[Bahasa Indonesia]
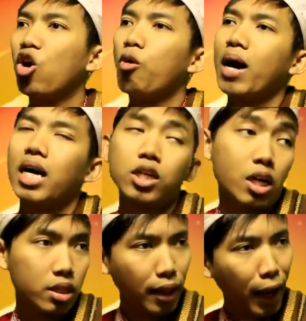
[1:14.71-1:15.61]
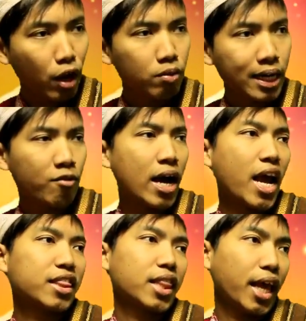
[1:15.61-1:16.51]
omah kuwi entek
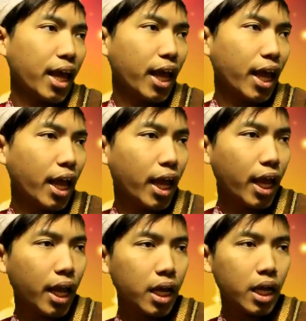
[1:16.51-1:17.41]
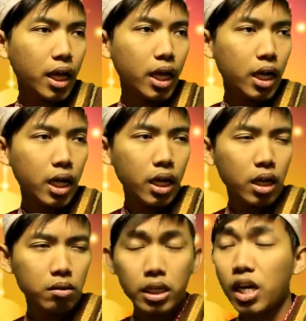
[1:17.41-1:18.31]
riwayate.
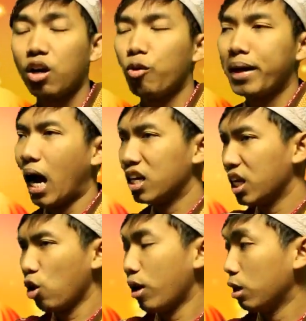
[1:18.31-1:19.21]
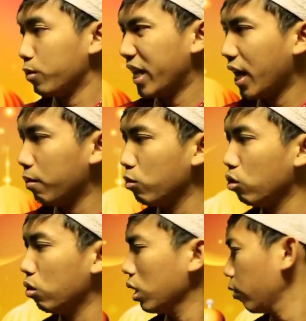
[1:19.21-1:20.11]
Jajal melengak nyawang
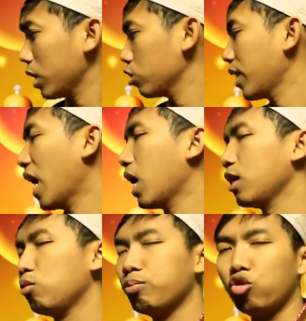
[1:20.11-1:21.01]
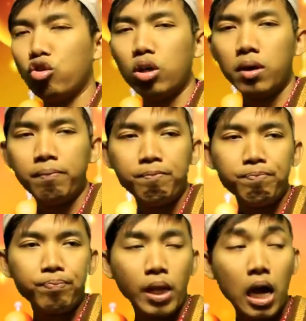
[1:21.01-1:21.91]
pinggirmu kok terus ilang ayumu.
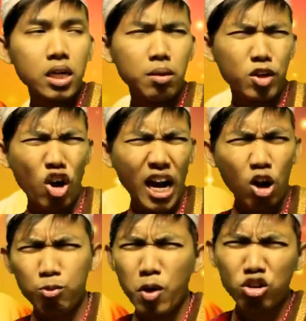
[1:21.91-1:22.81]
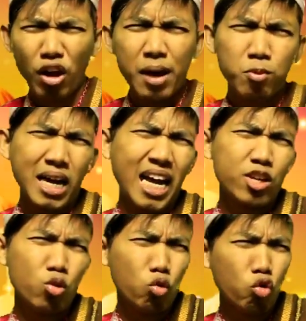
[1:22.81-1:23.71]
Akhirnya kowe ora rumangsa
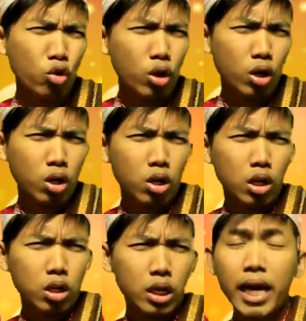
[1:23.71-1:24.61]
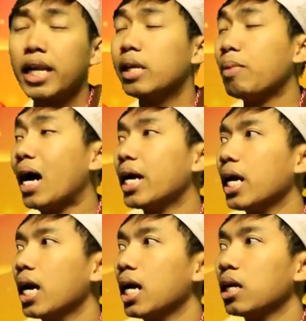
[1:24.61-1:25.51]
kemayu. Eh tiba
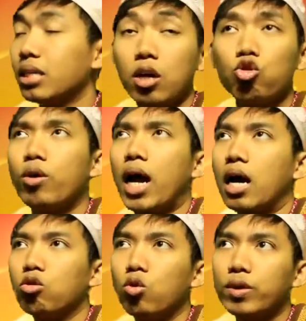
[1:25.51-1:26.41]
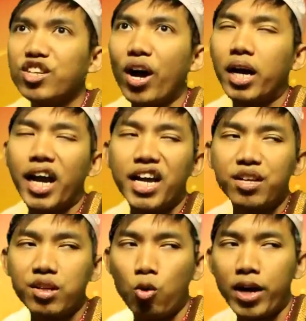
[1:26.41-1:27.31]
eh sak dhuwure ayuku sik akeh
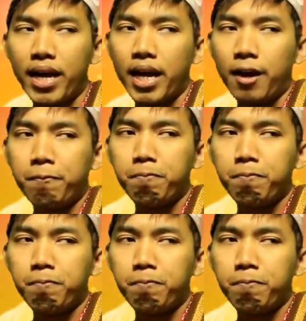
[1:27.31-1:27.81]
sing luweh